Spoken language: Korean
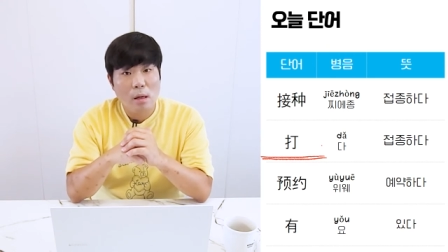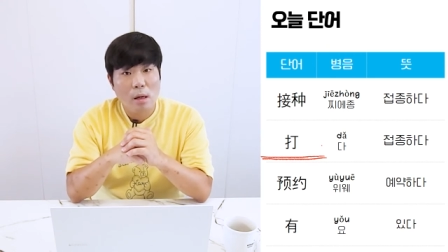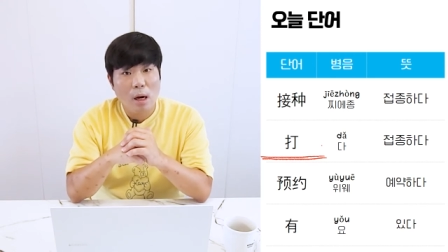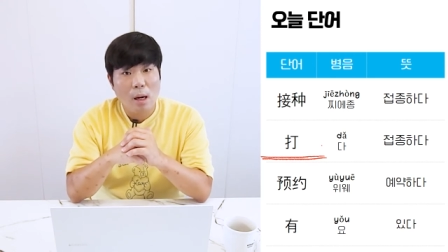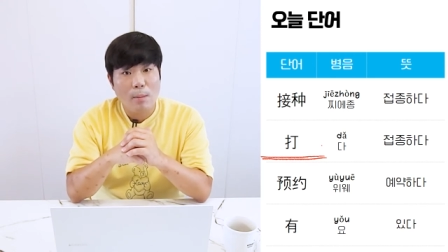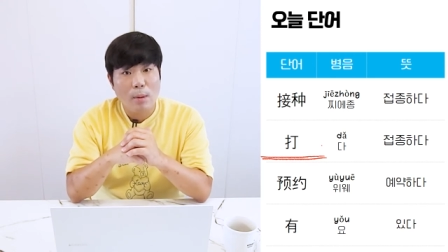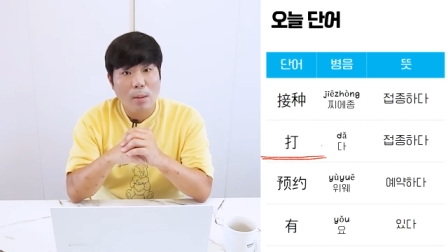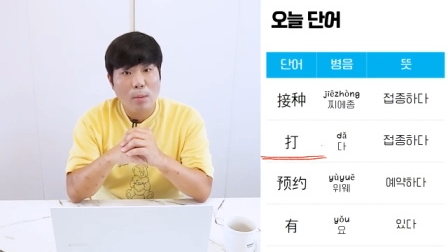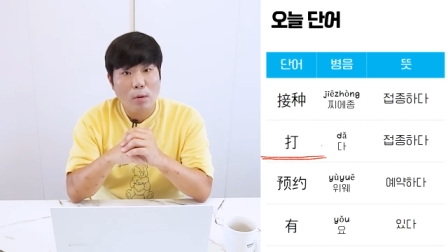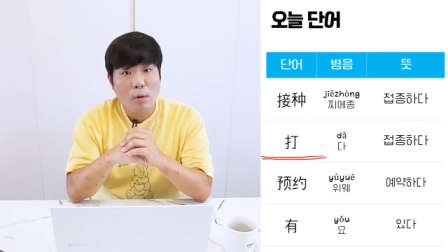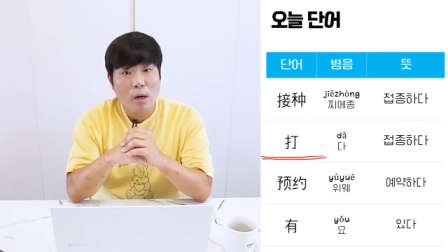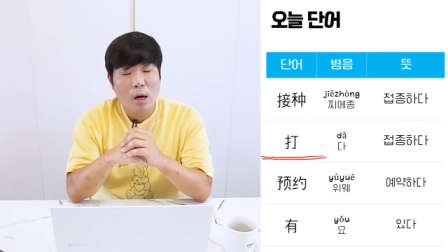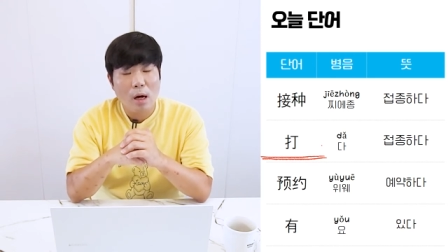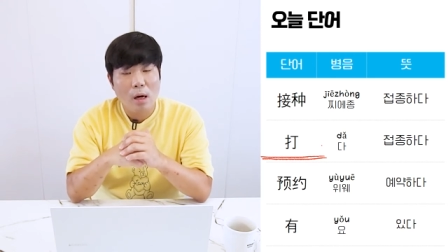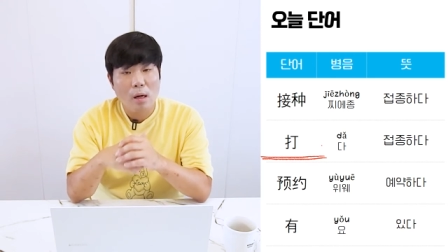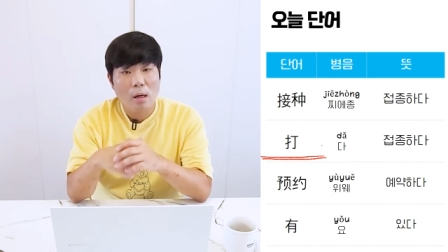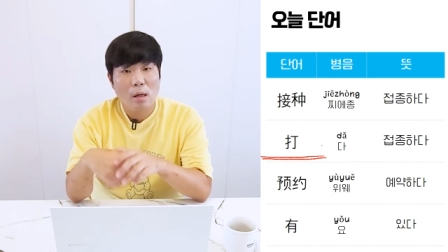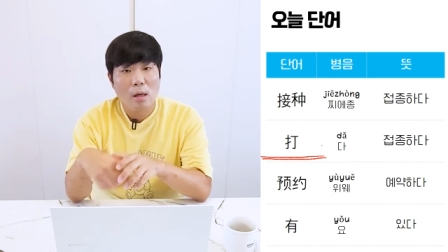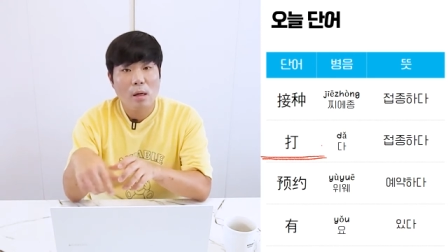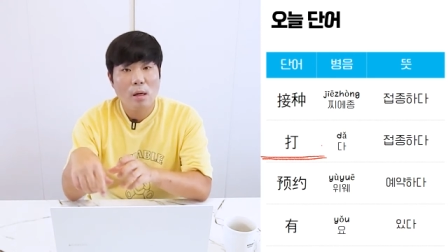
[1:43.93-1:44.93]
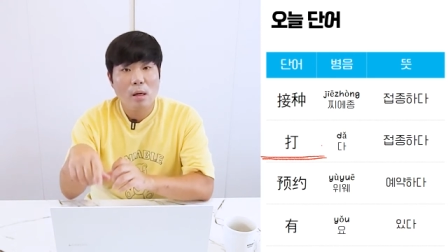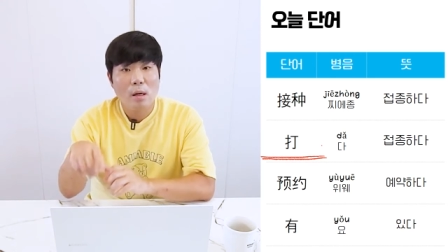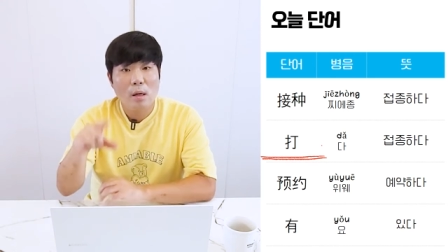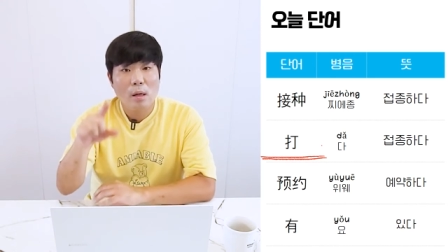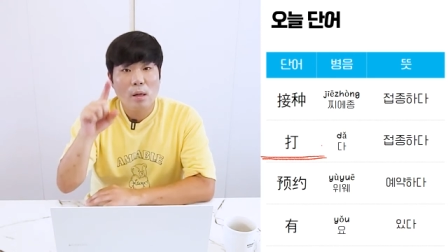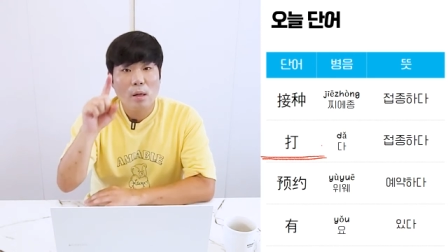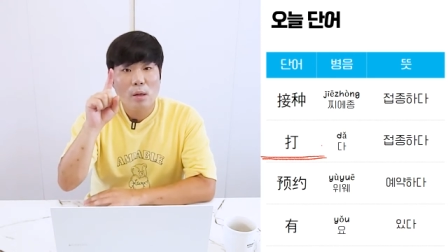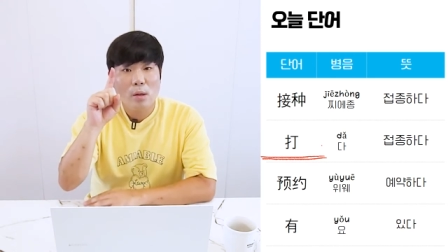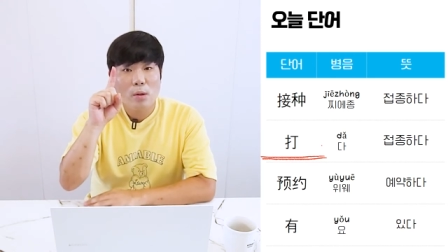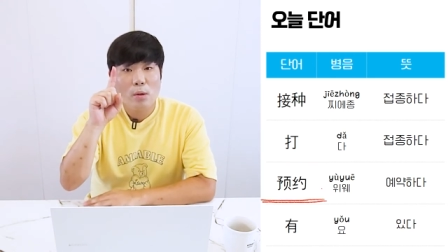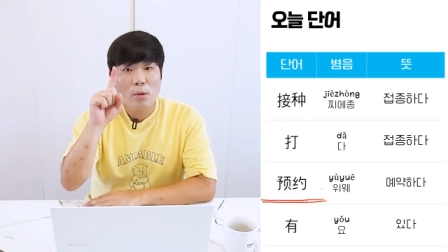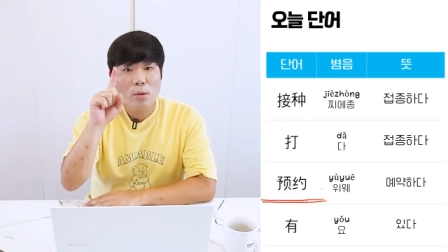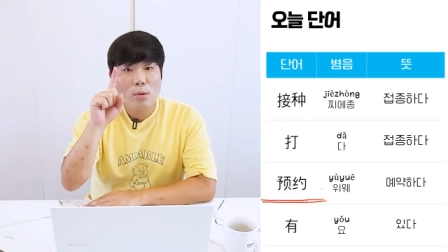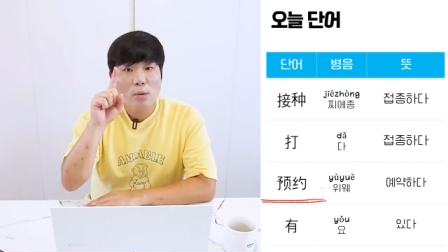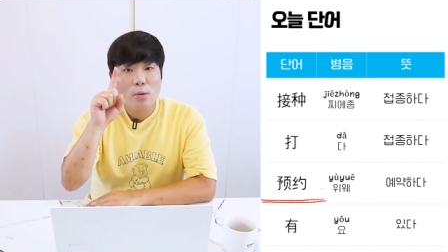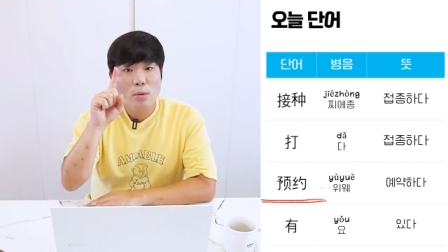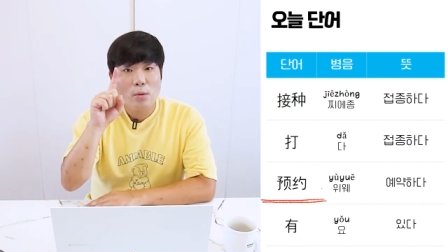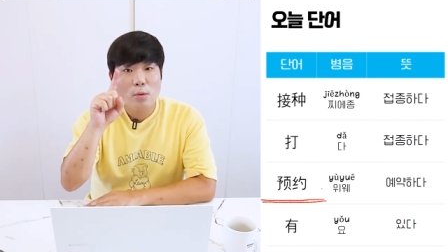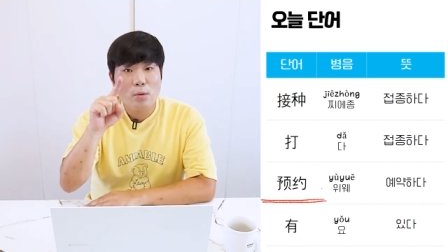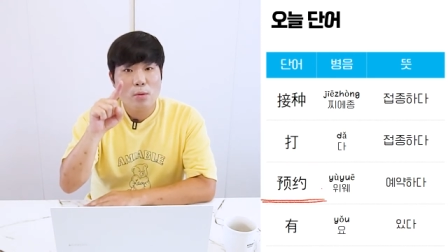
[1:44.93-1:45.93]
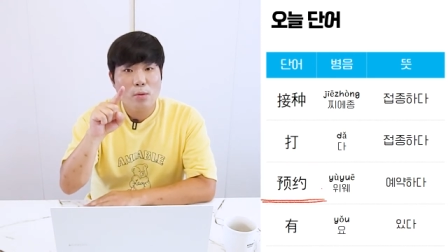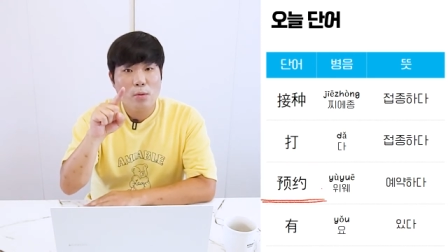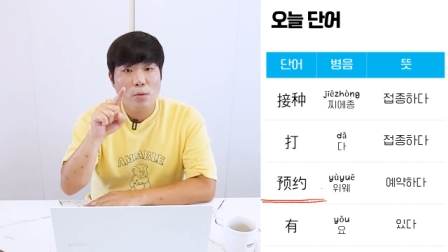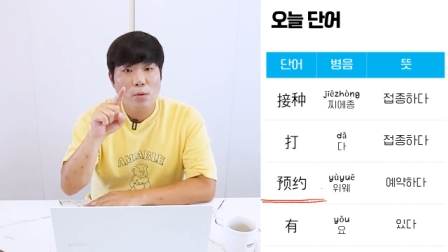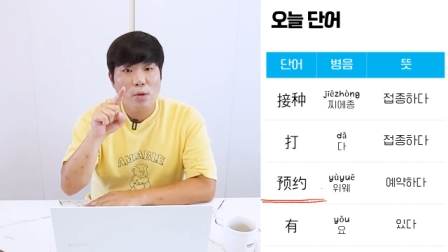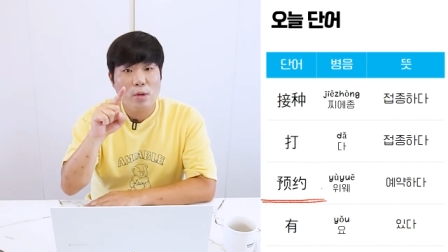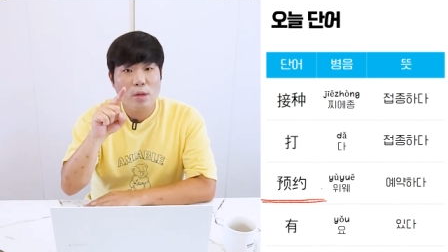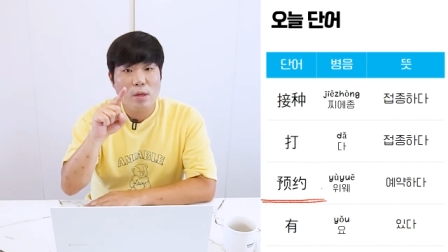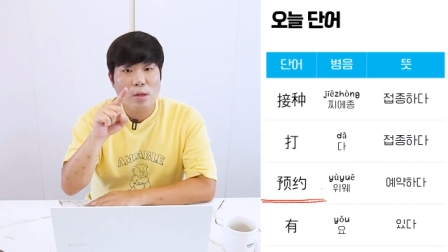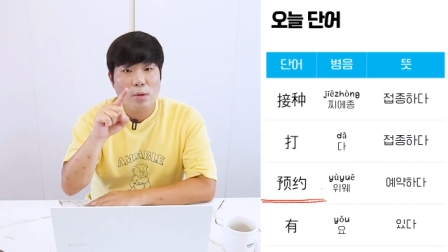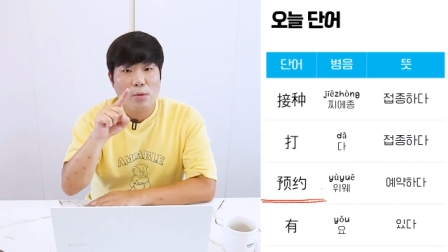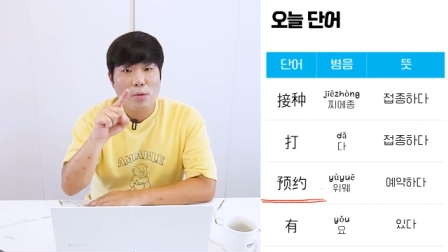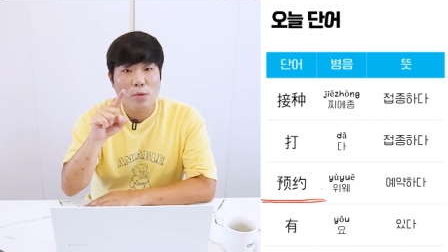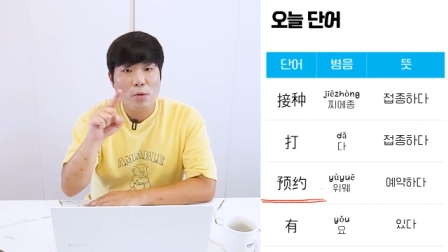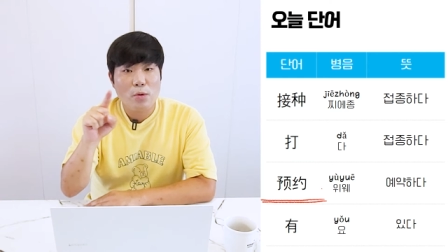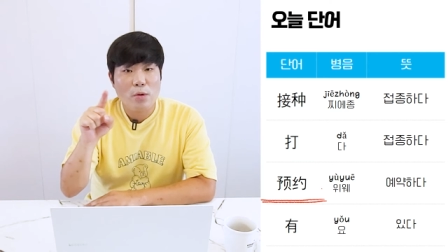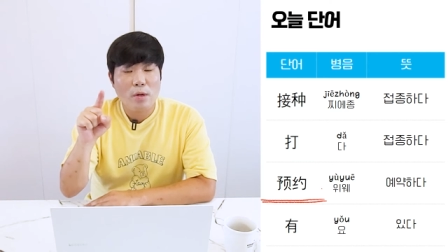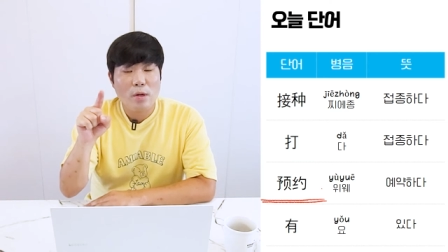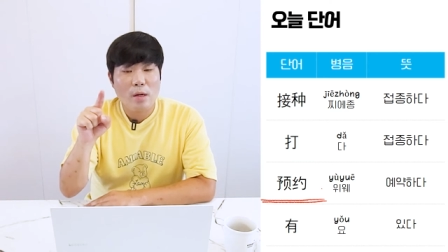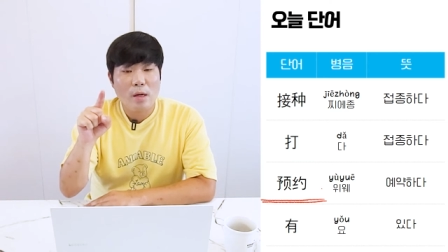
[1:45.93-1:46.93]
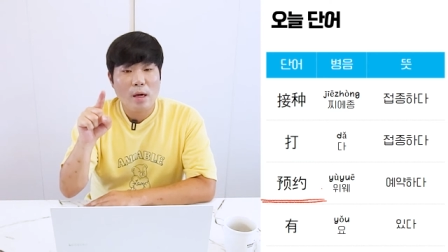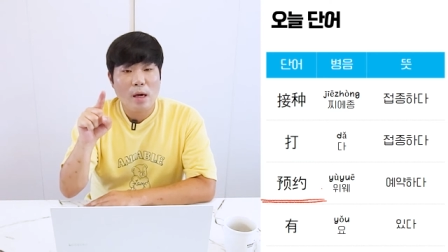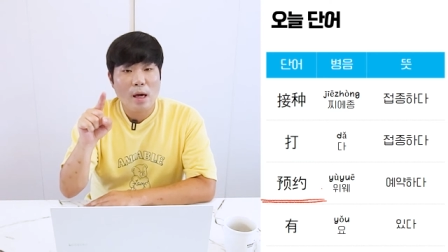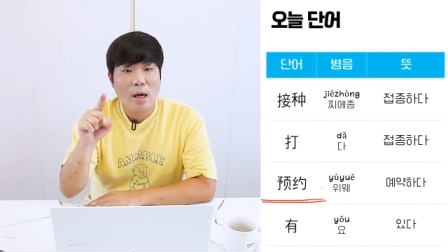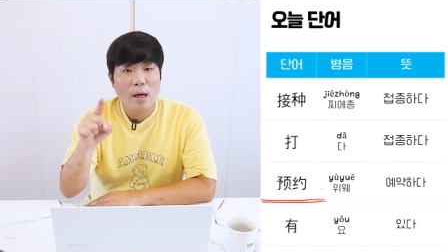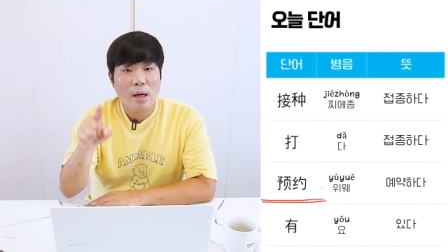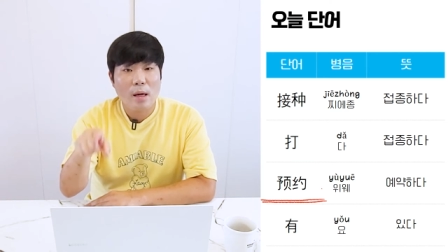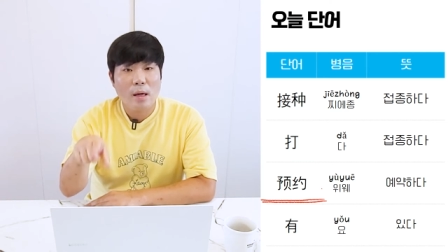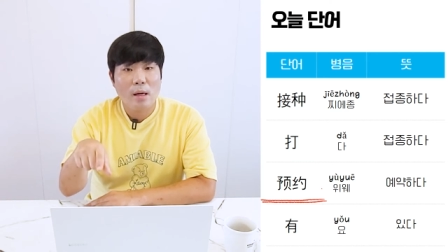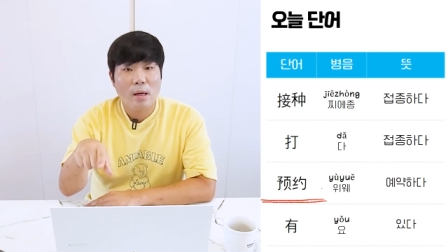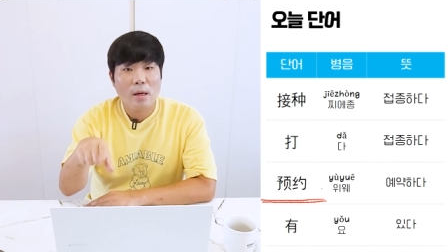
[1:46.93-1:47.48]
한번 해볼까? 위위에위위에자